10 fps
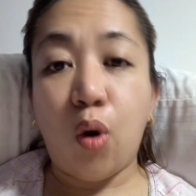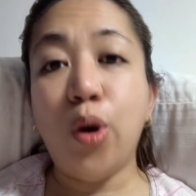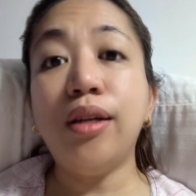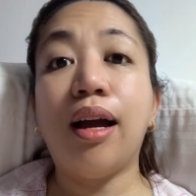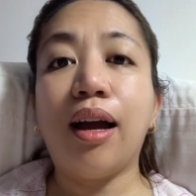
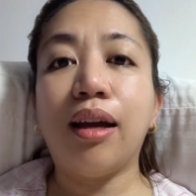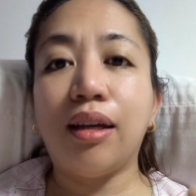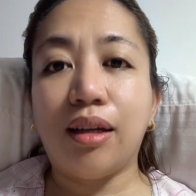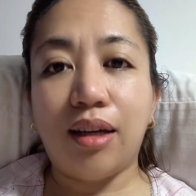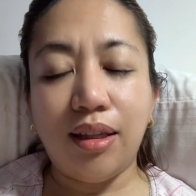or
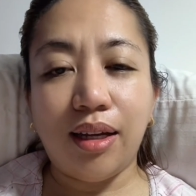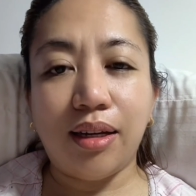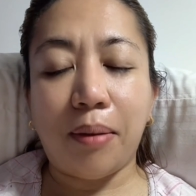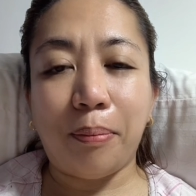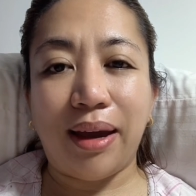nakahingi na
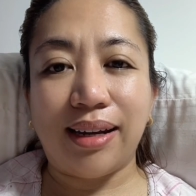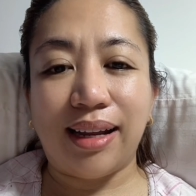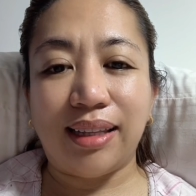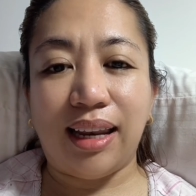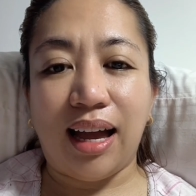ng pera
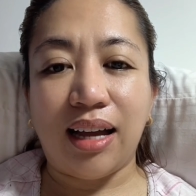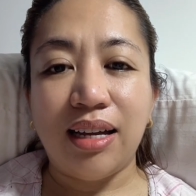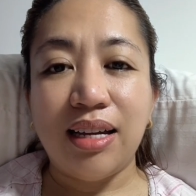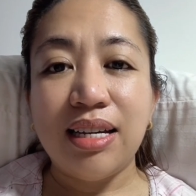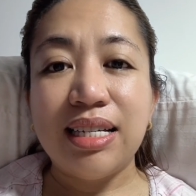nila
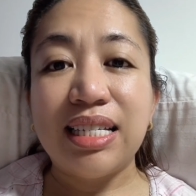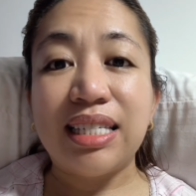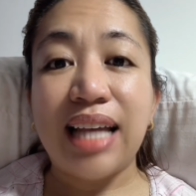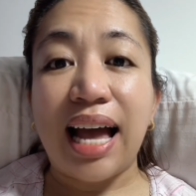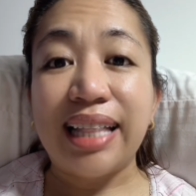
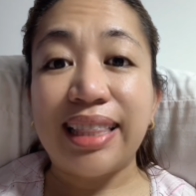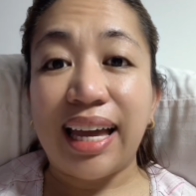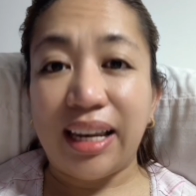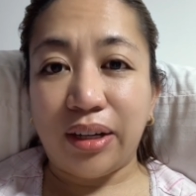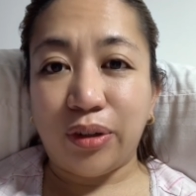sa
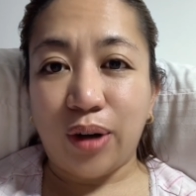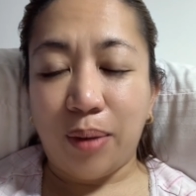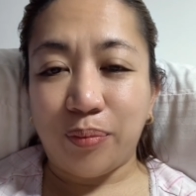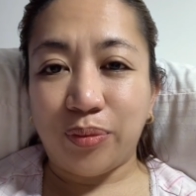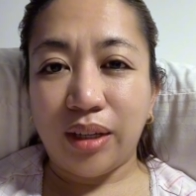
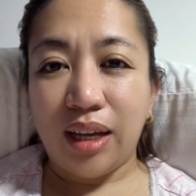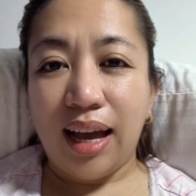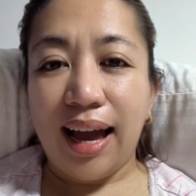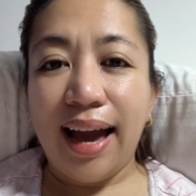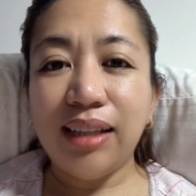Telegram.
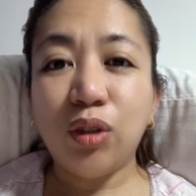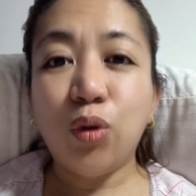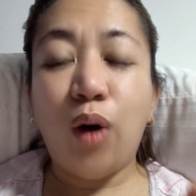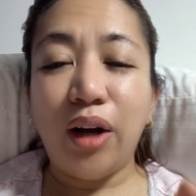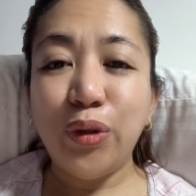At
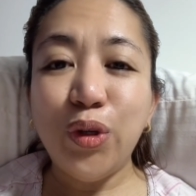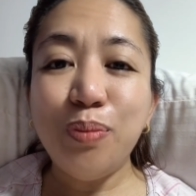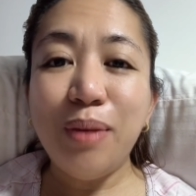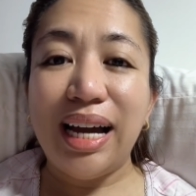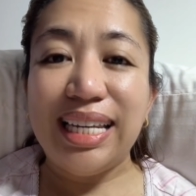kung ano
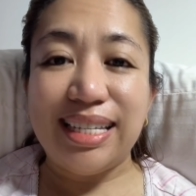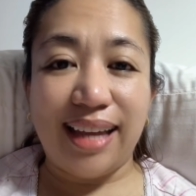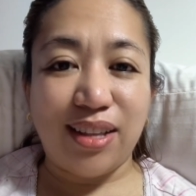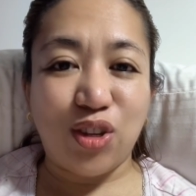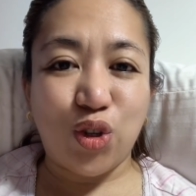yung mga
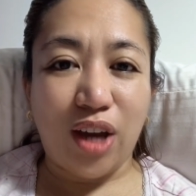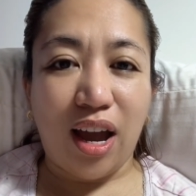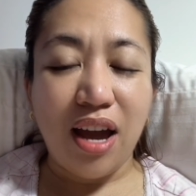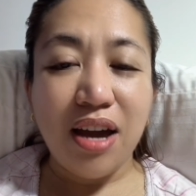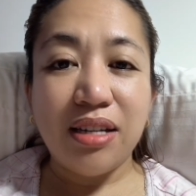
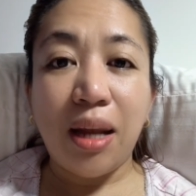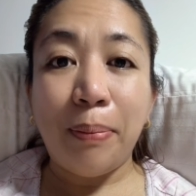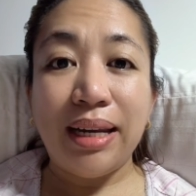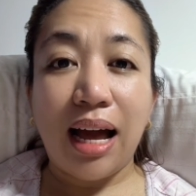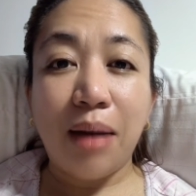lisensya na
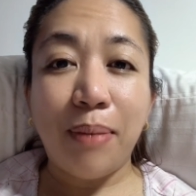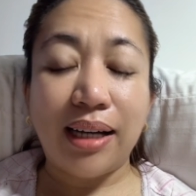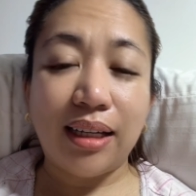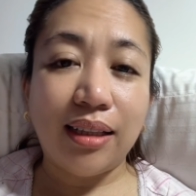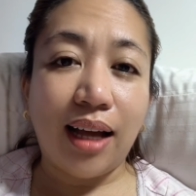
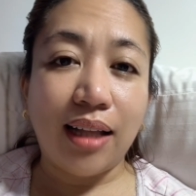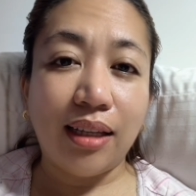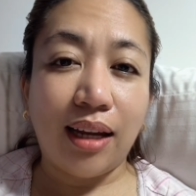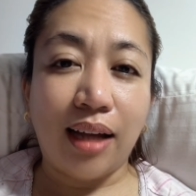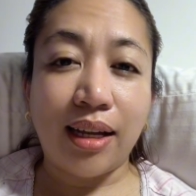pinapakita
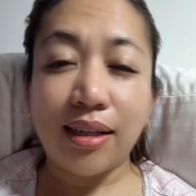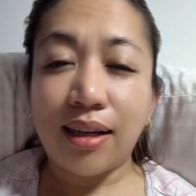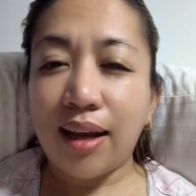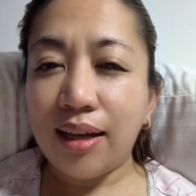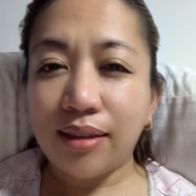nila na
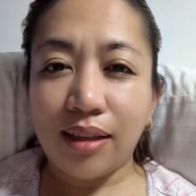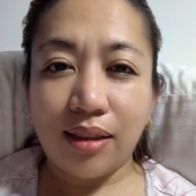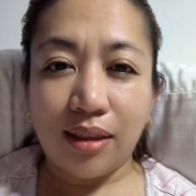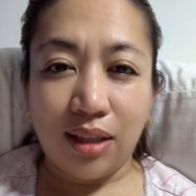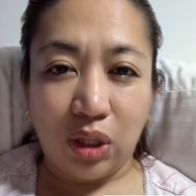related
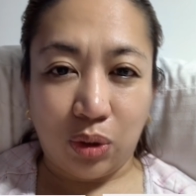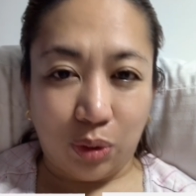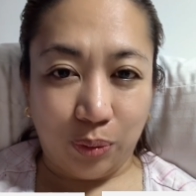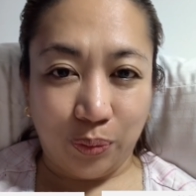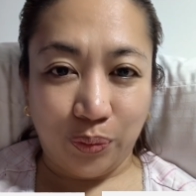dito.